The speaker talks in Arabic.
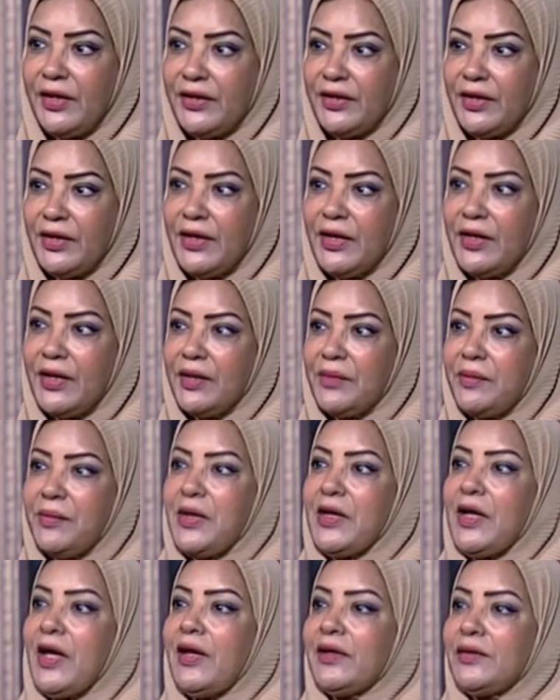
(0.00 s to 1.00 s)
احنا الى الان
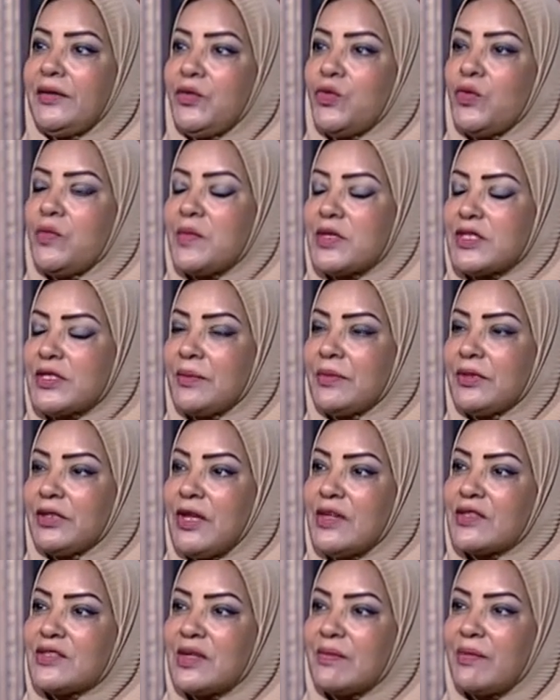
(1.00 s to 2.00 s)
ما حد يكون مثلا
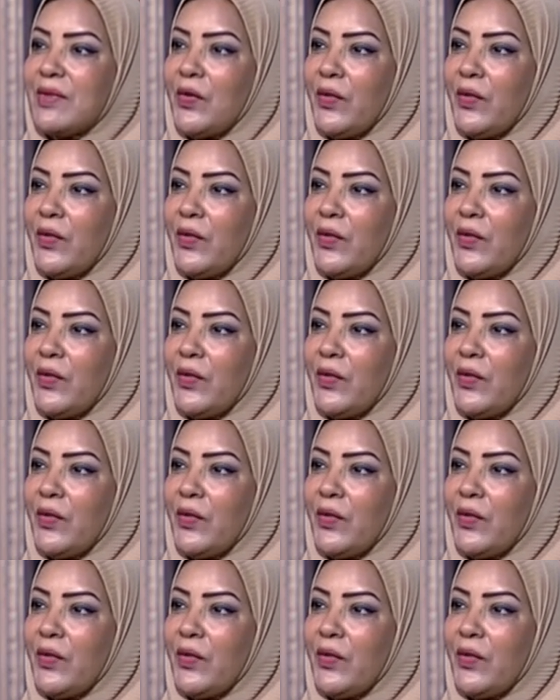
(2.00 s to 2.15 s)
متعصب